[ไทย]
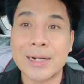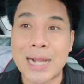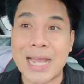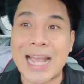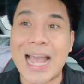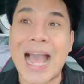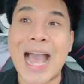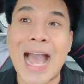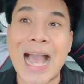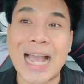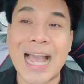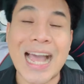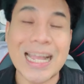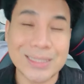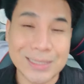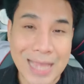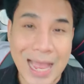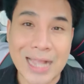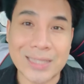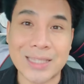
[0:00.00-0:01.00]
ราคาค่า
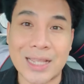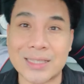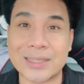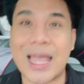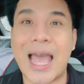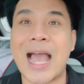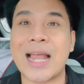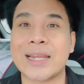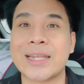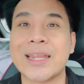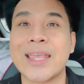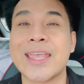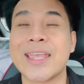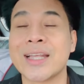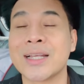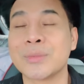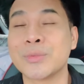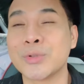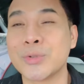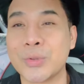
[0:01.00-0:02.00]
จ้างต่างๆนั่นเอง
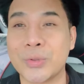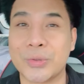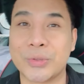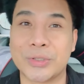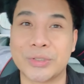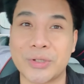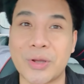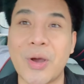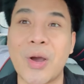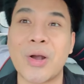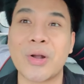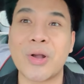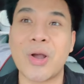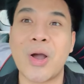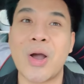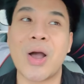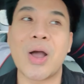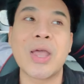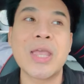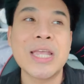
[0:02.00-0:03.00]
ครับทุกคนเนาะ
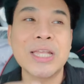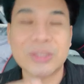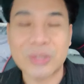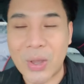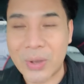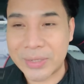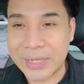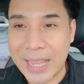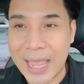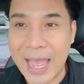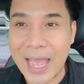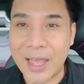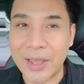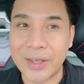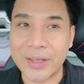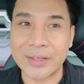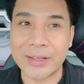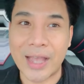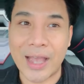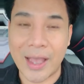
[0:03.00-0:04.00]
ก็ตอนนี้
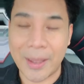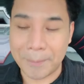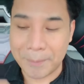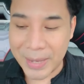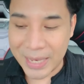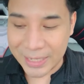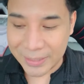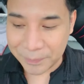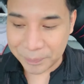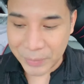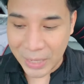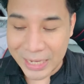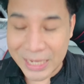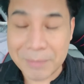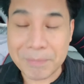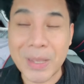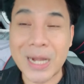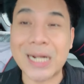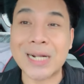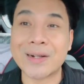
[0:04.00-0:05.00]
อ่าเป็นอันนี้
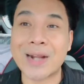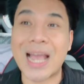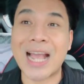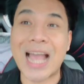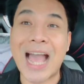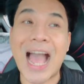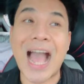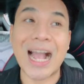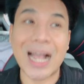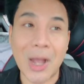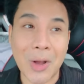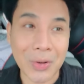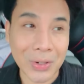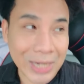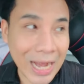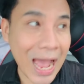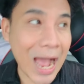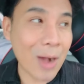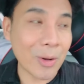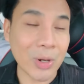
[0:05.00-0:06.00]
เป็นราคาค
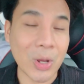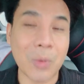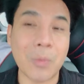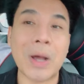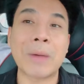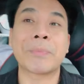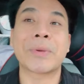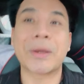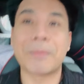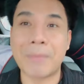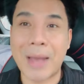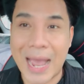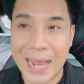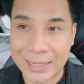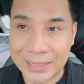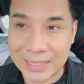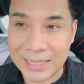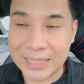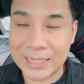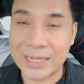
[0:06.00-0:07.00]
ร่าวๆเนาะว่าประมาณ
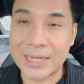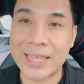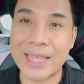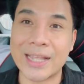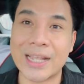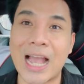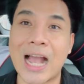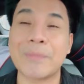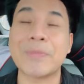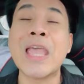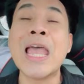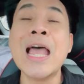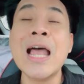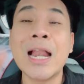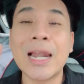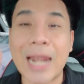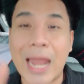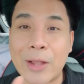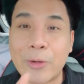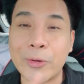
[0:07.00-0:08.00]
นี้นั่นเองครับ
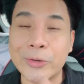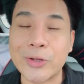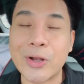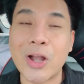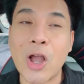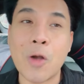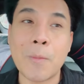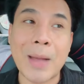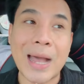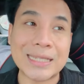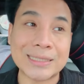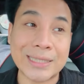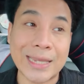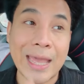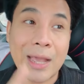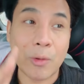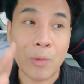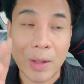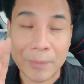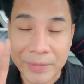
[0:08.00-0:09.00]
หลายคนก็เข้ามาแสด
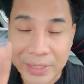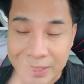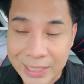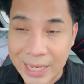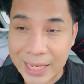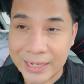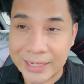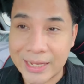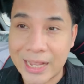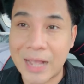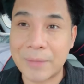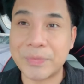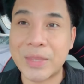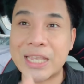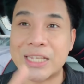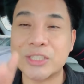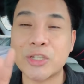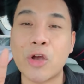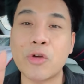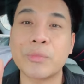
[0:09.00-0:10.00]
งความคิดเห็นนะครับ ใน
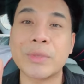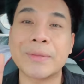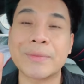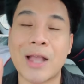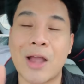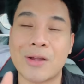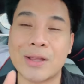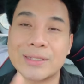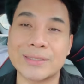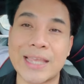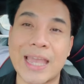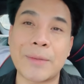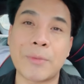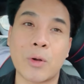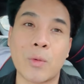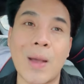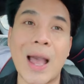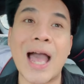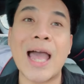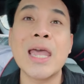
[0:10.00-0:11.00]
ช่องอิ่มข่าวกระแสบอ
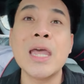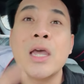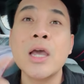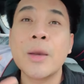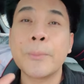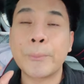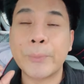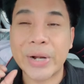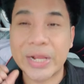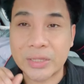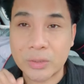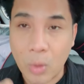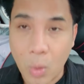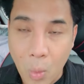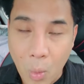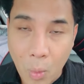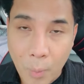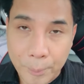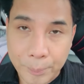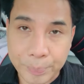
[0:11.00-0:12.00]
กว่า ประถ
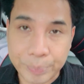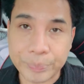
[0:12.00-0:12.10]
ม